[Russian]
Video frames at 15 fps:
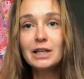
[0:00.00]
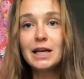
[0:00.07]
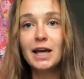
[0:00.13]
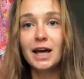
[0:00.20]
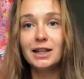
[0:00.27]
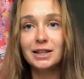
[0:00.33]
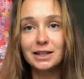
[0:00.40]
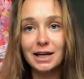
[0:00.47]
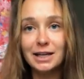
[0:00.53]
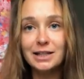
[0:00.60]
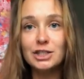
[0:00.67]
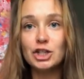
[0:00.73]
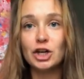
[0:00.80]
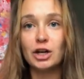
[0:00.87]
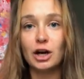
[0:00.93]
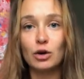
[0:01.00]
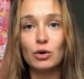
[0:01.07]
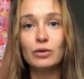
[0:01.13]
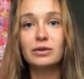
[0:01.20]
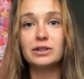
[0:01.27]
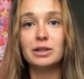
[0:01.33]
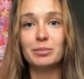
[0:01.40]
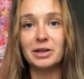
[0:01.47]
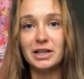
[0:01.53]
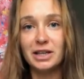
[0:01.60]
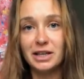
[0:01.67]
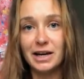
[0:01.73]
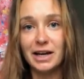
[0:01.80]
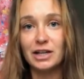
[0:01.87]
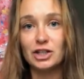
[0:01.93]
Это наличие какого-то
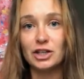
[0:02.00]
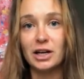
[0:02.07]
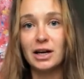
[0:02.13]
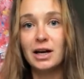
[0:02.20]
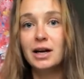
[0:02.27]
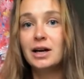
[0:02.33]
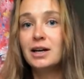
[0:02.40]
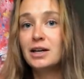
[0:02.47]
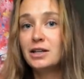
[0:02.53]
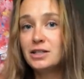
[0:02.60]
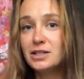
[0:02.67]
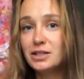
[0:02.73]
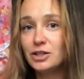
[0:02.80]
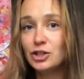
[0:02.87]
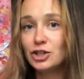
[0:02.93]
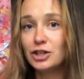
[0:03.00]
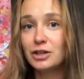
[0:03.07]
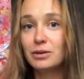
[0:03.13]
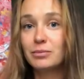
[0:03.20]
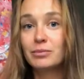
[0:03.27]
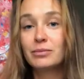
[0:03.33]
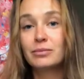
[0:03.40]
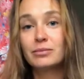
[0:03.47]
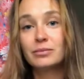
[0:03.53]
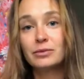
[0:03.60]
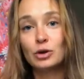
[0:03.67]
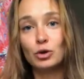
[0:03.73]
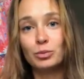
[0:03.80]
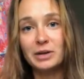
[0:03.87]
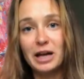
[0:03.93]
макияжа, реснички,
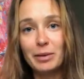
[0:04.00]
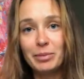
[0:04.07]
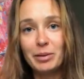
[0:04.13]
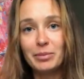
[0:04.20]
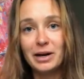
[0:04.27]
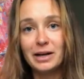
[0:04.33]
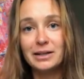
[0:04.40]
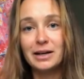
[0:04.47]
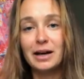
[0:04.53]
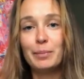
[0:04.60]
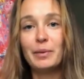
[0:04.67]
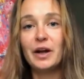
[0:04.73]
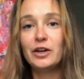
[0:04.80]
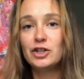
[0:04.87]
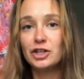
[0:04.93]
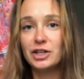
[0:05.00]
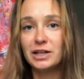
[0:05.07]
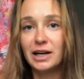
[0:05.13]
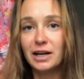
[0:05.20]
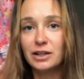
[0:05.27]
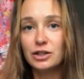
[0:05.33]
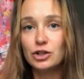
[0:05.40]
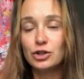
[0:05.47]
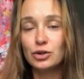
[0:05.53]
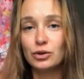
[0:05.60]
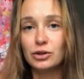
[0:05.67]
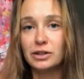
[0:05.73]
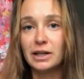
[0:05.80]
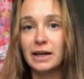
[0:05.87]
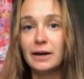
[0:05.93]
губная помада, опять же никак не
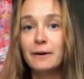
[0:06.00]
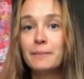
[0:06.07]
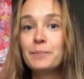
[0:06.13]
черная.